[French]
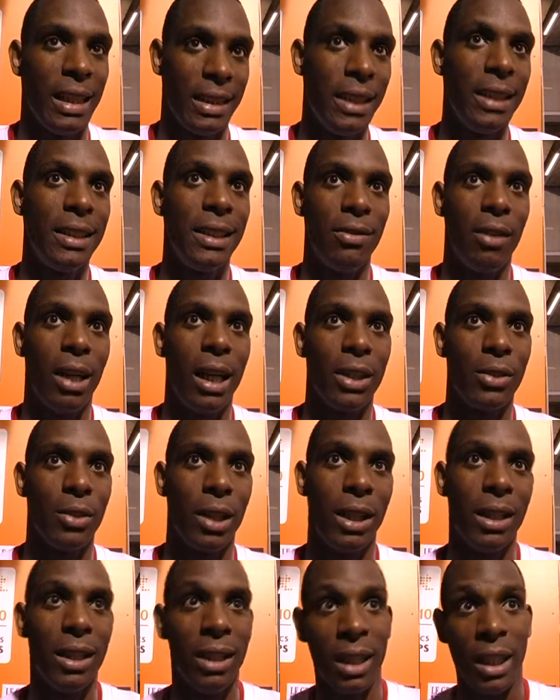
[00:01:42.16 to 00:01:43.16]
Si, si, voilà,
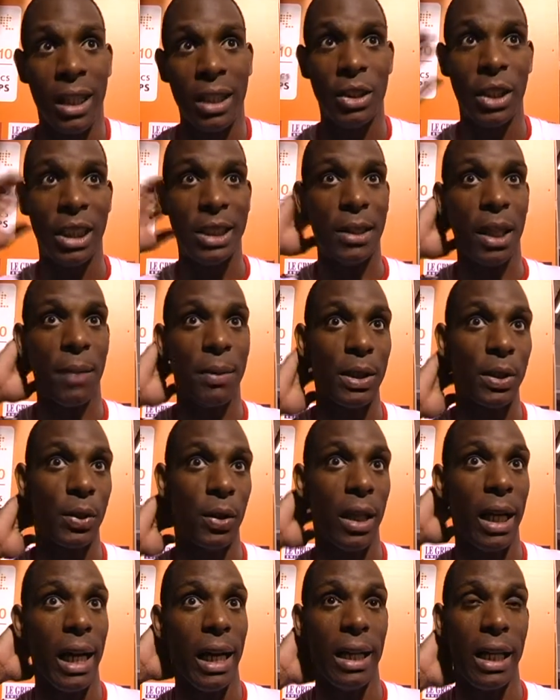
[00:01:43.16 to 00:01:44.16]
ouais. J'espère parce
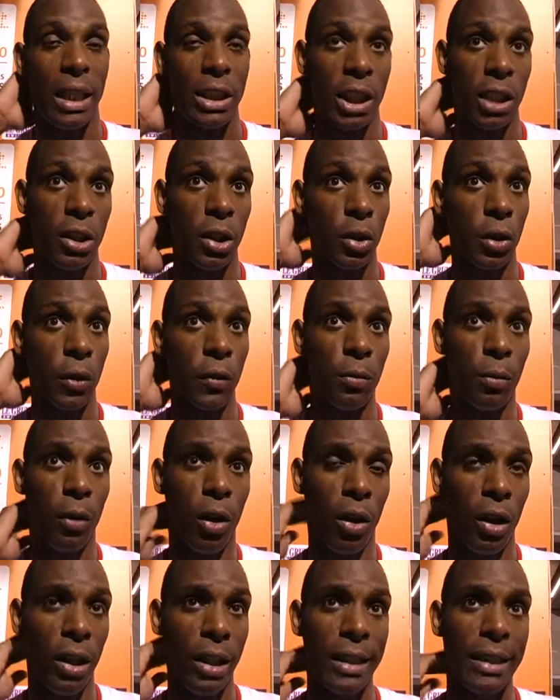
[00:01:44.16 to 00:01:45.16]
que là, l'achat
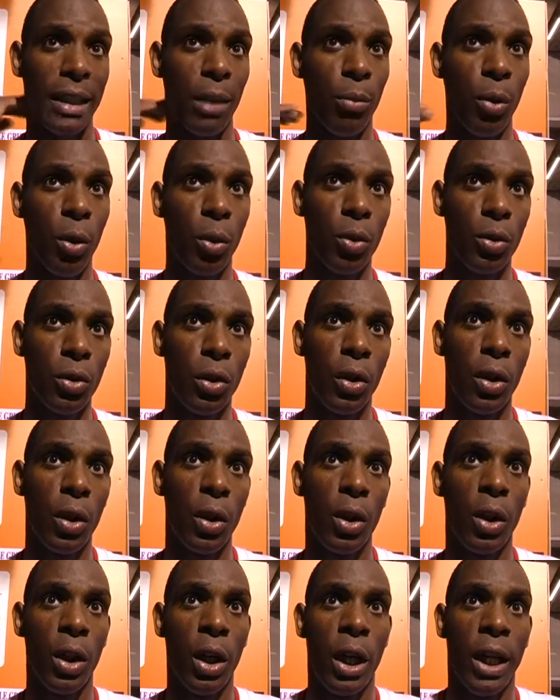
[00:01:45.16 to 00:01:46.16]
d'échauffement il était beaucoup de,
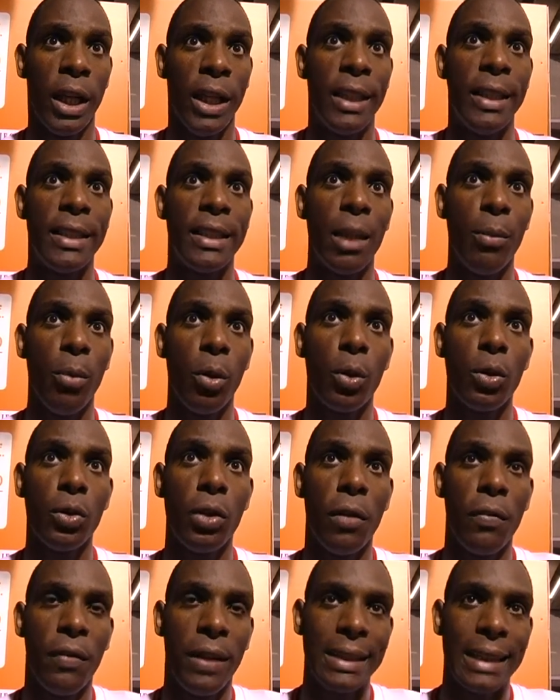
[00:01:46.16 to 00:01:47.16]
il était beaucoup
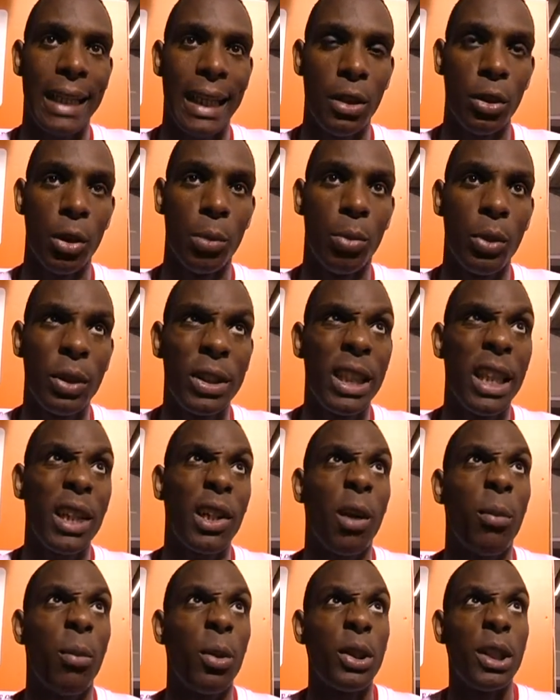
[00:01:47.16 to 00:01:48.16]
de face à nous poser,
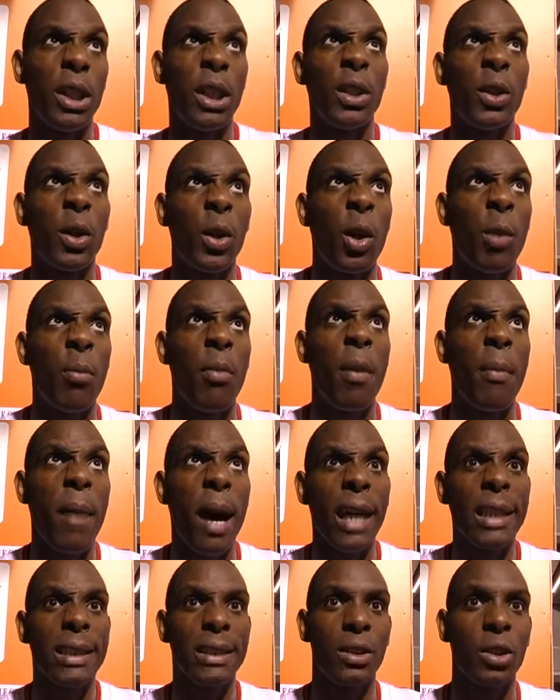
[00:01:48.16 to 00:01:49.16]
comme on est dans le même
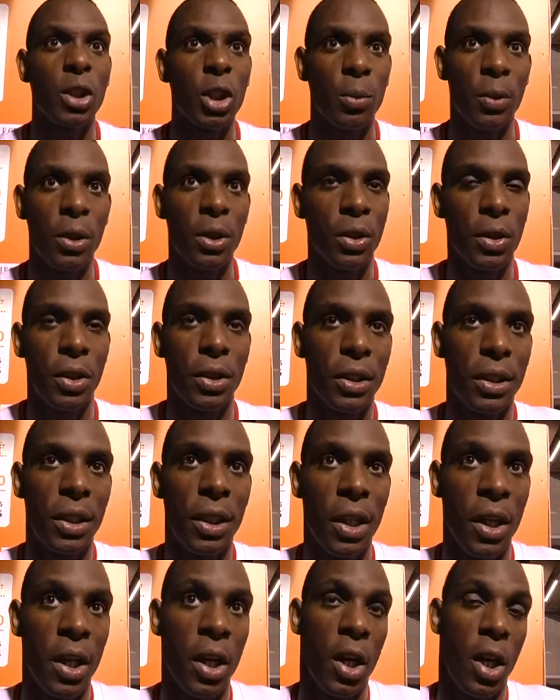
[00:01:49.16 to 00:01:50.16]
axe, je pense que
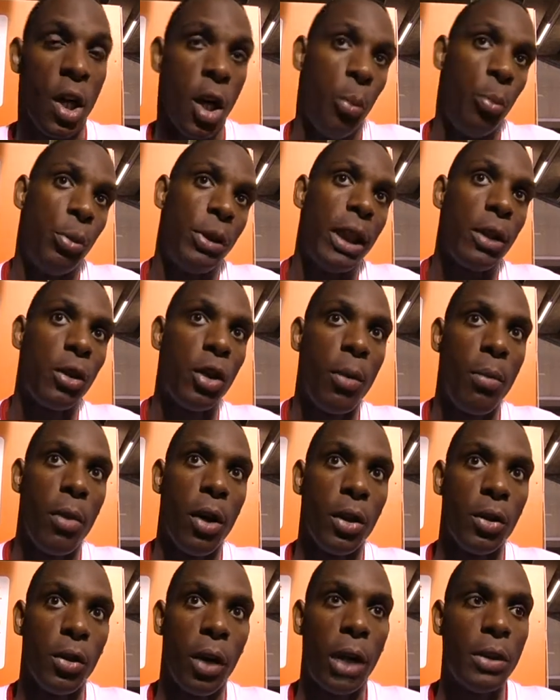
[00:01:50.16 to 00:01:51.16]
peut-être
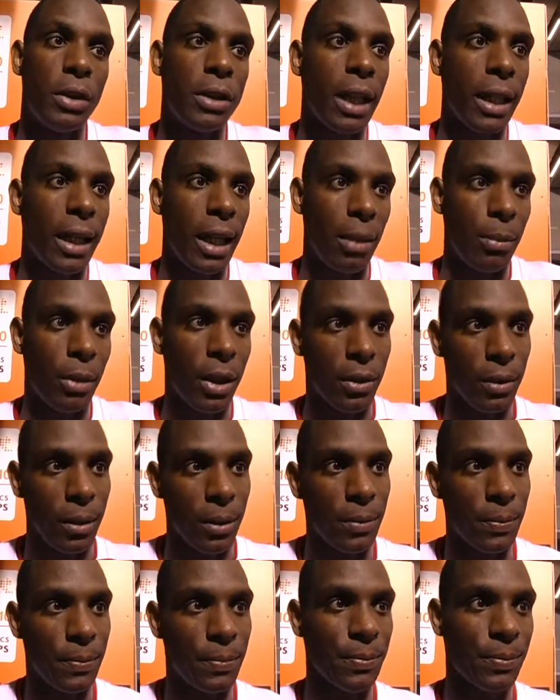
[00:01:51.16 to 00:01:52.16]
demain on aura une petite accalmie.
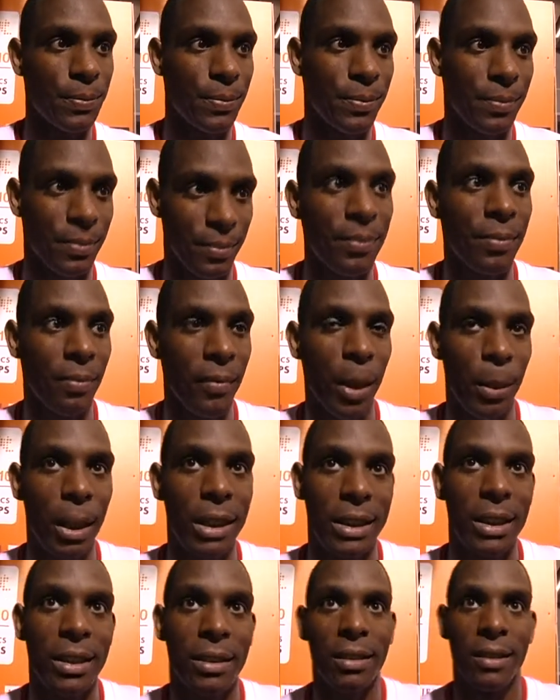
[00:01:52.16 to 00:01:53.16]
D'accord, merci.
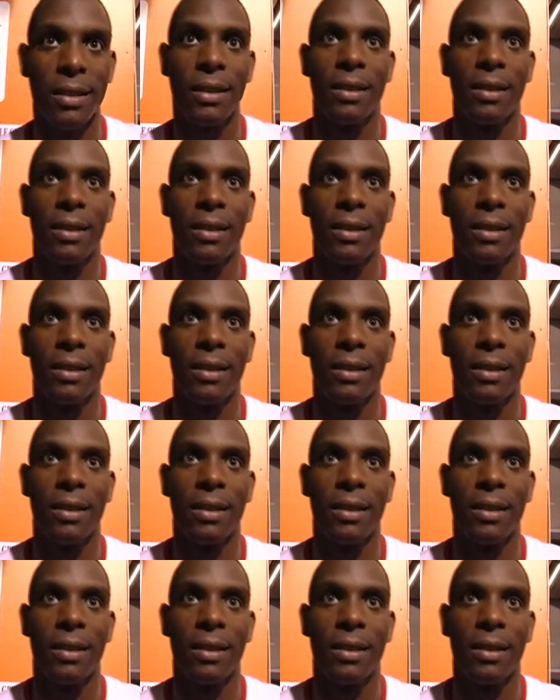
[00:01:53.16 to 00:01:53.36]
Merci.